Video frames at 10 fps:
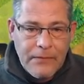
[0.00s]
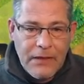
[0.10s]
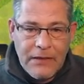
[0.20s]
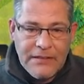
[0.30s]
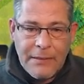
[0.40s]

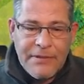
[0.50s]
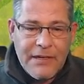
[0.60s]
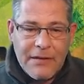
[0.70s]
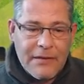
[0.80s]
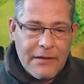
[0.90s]
Jetzt habe ich
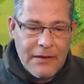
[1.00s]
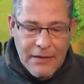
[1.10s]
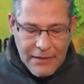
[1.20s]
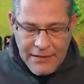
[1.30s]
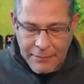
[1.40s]
gerade einen,
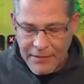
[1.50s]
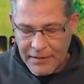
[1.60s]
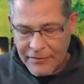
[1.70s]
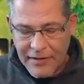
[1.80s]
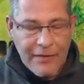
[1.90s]

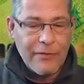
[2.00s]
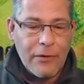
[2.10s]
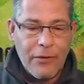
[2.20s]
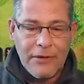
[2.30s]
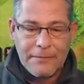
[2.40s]
einen Faden verloren.